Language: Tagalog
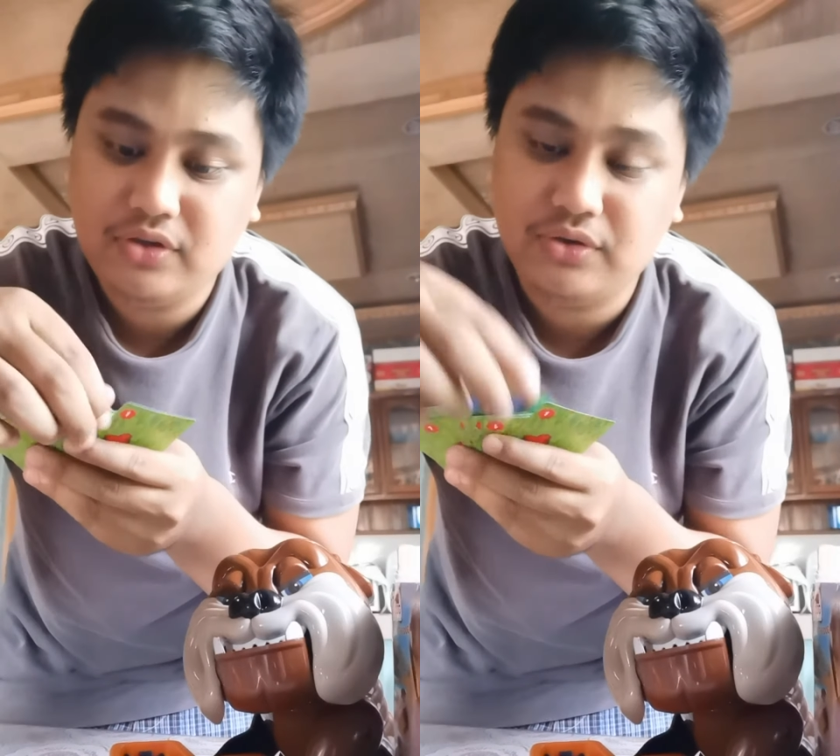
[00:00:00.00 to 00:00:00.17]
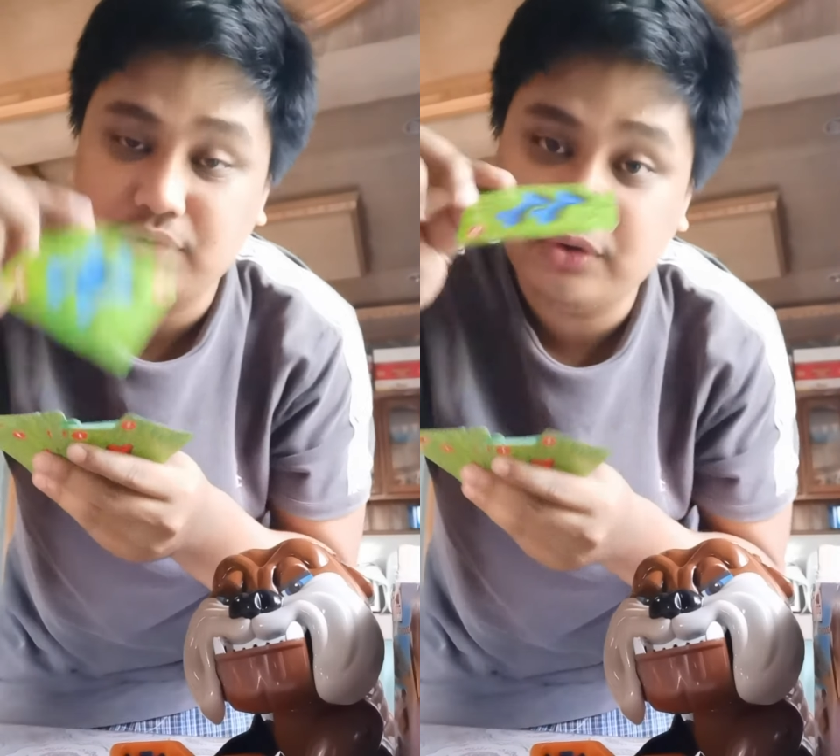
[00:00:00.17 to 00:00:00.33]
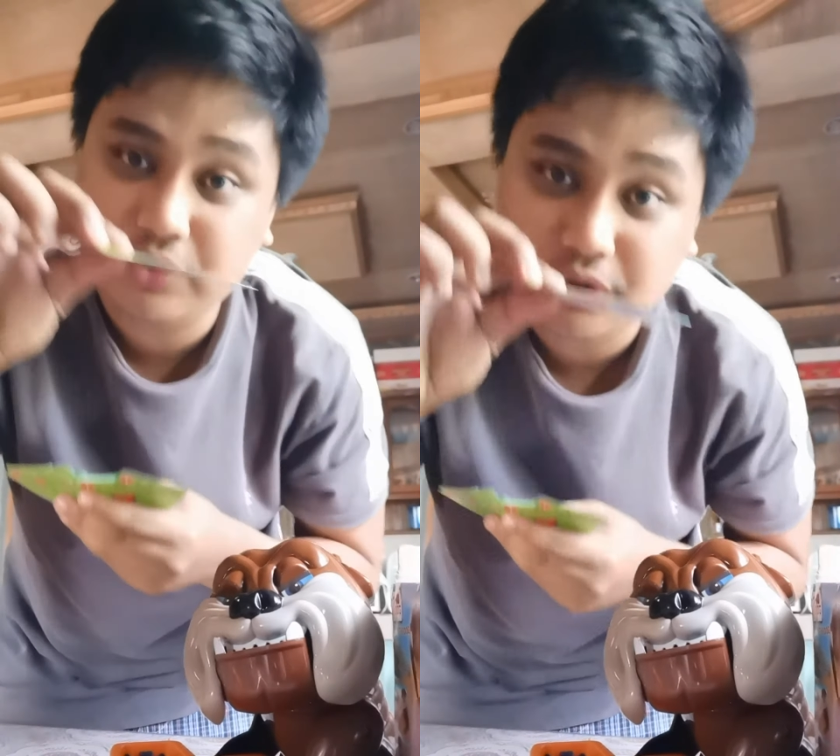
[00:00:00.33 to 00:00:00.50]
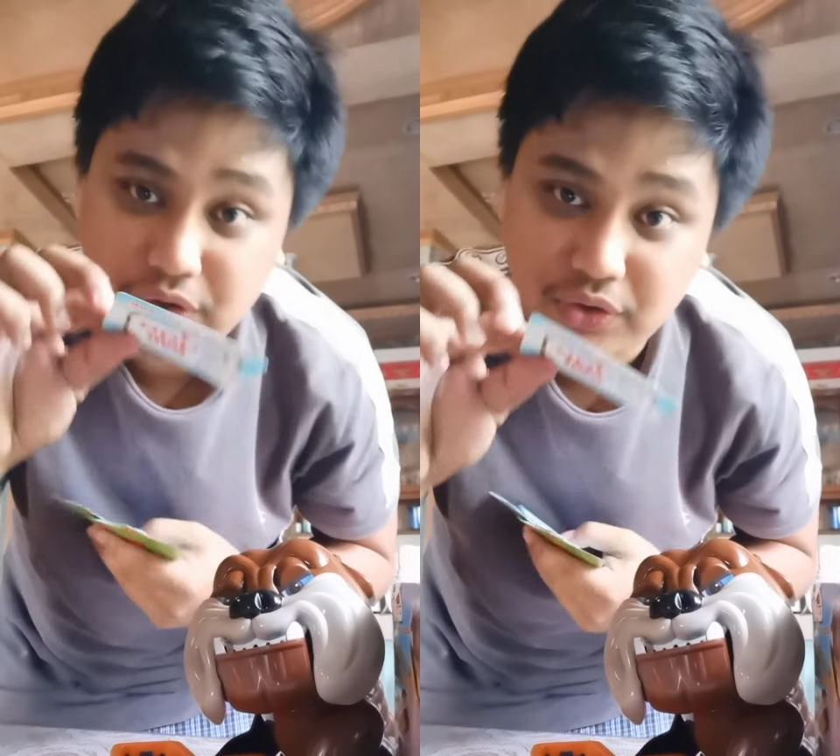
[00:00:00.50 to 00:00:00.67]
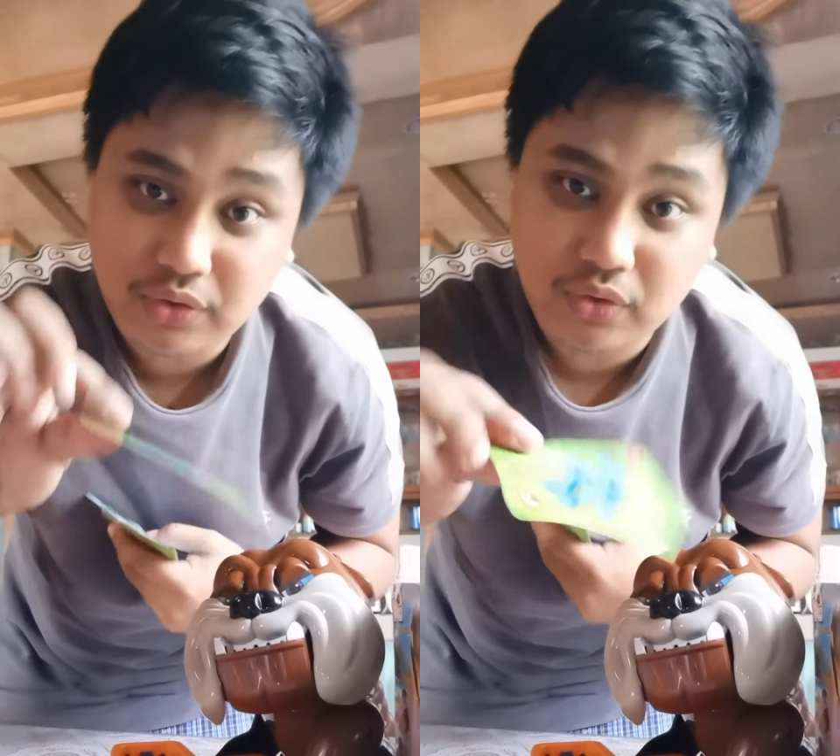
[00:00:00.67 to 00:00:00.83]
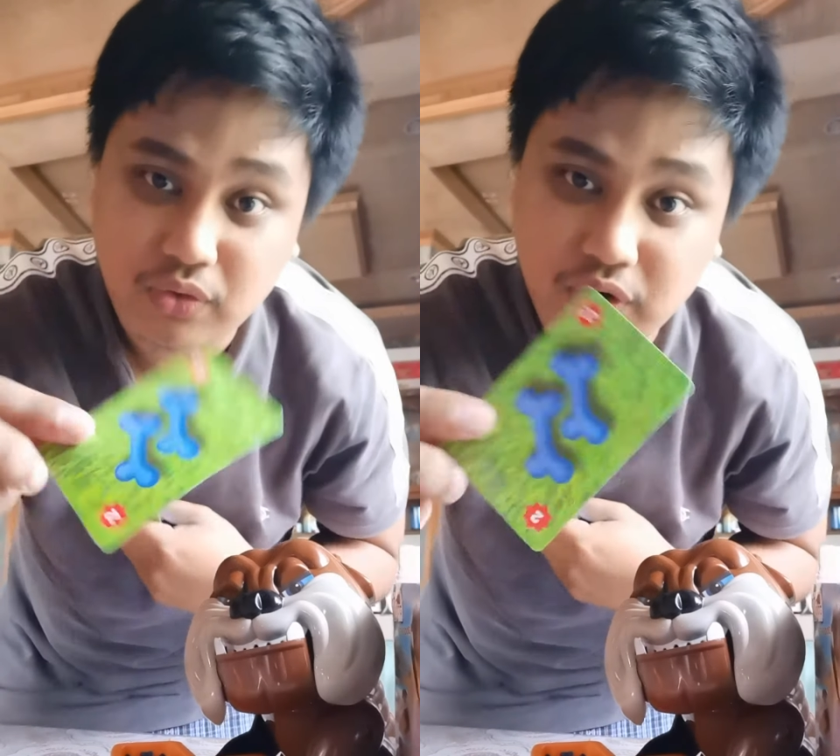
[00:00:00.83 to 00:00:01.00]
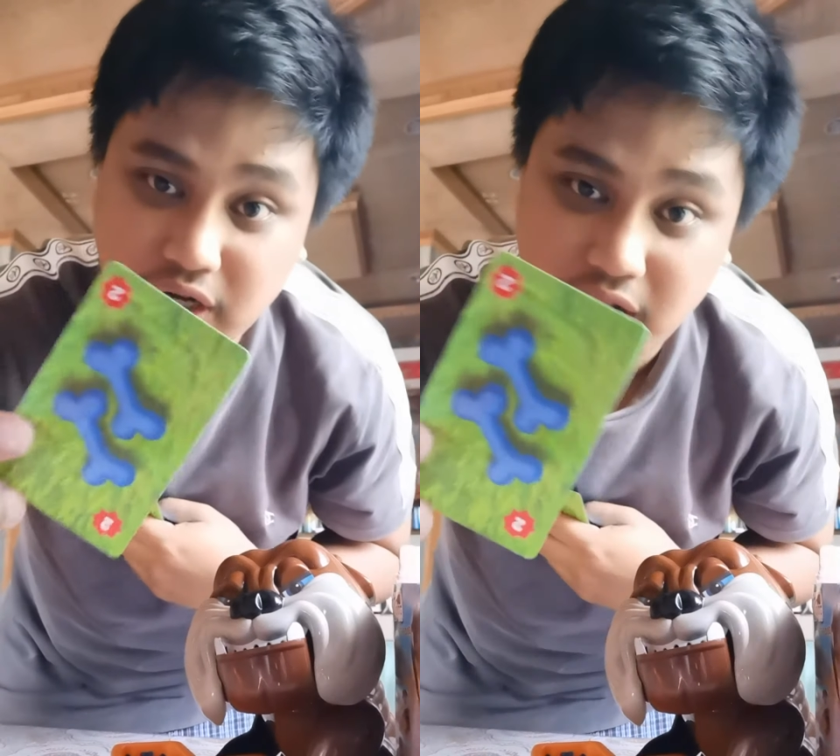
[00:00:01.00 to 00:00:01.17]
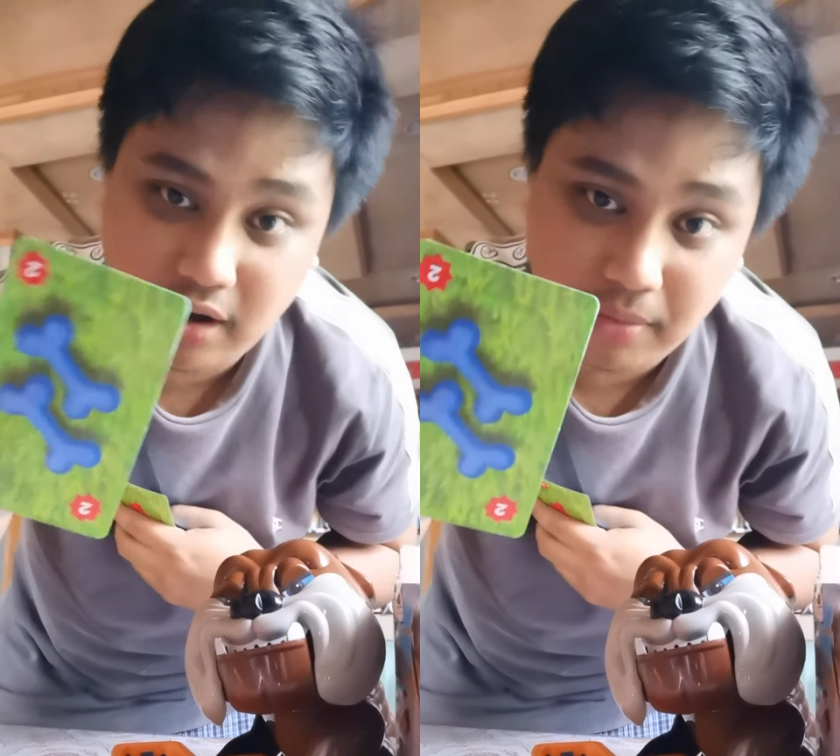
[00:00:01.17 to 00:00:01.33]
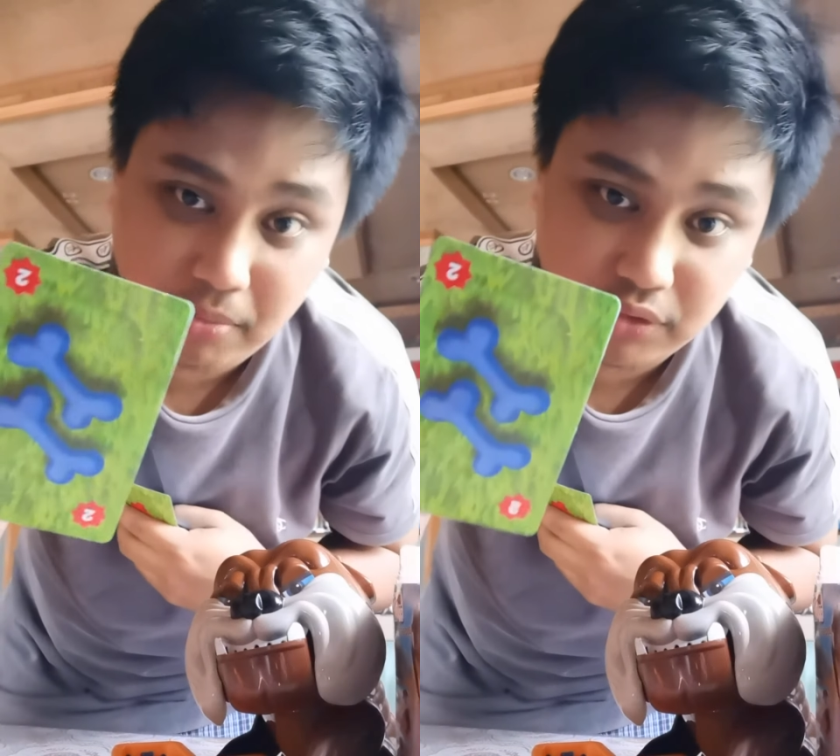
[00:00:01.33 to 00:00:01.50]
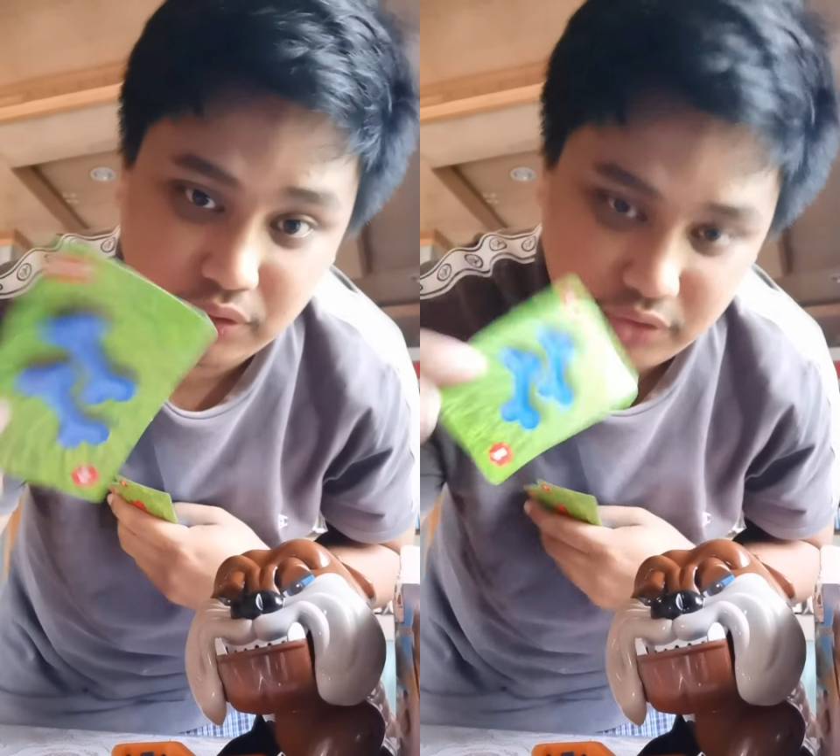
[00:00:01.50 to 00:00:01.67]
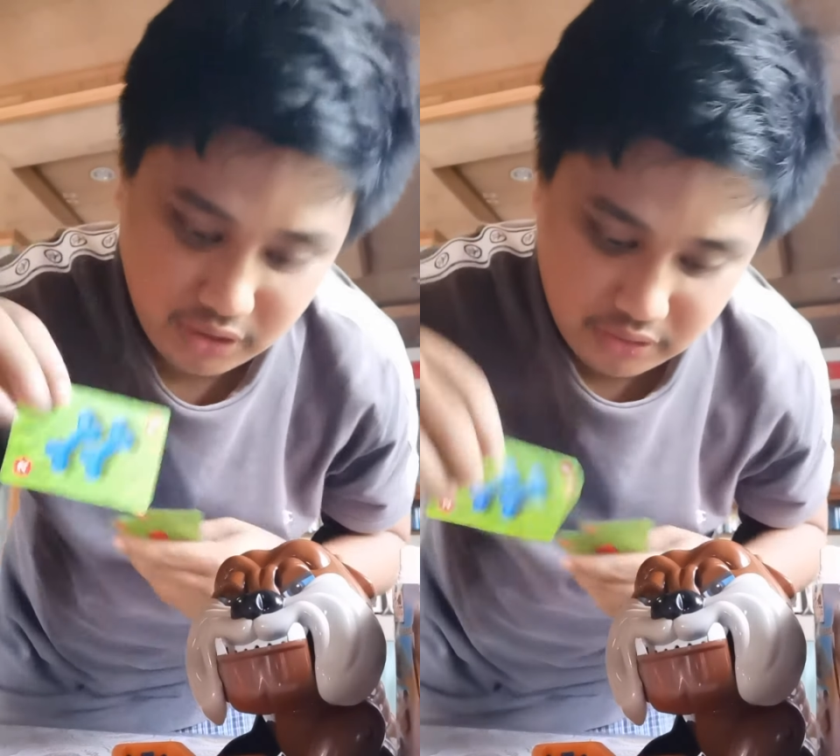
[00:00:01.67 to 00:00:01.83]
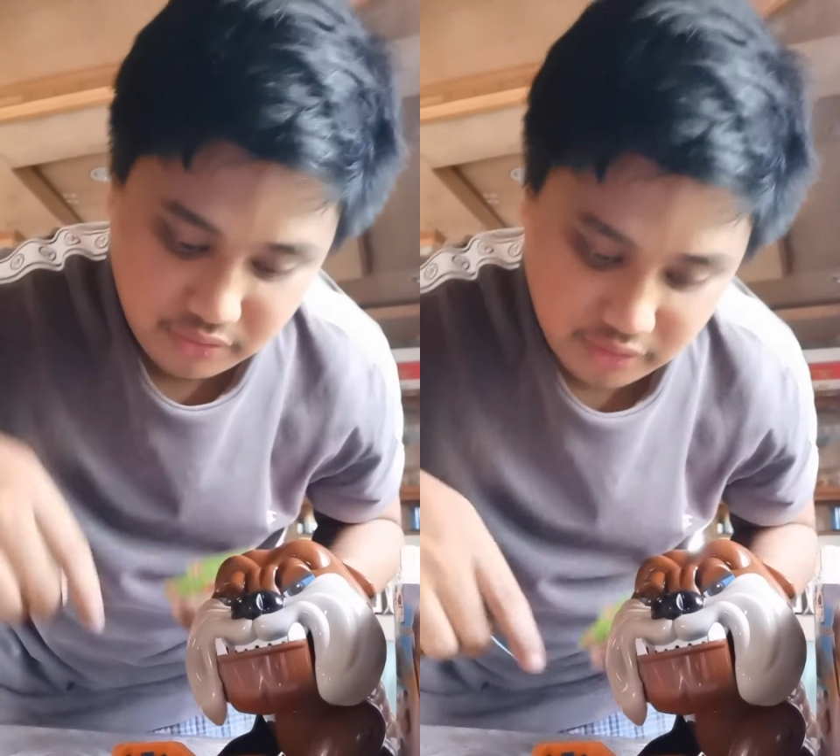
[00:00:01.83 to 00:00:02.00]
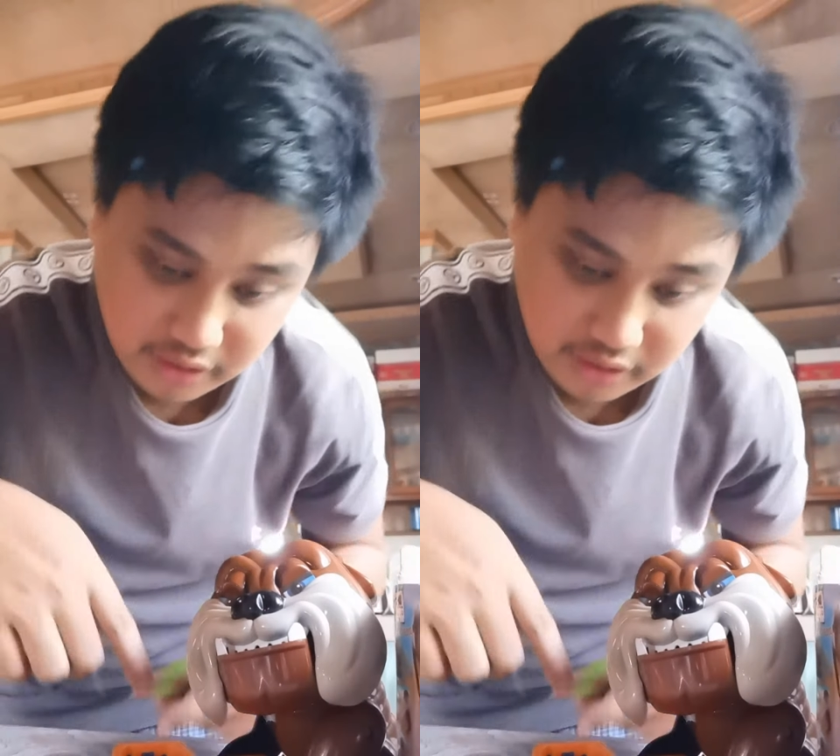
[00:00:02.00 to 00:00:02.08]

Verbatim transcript: So, yun yung kukunin nila ng buto dito,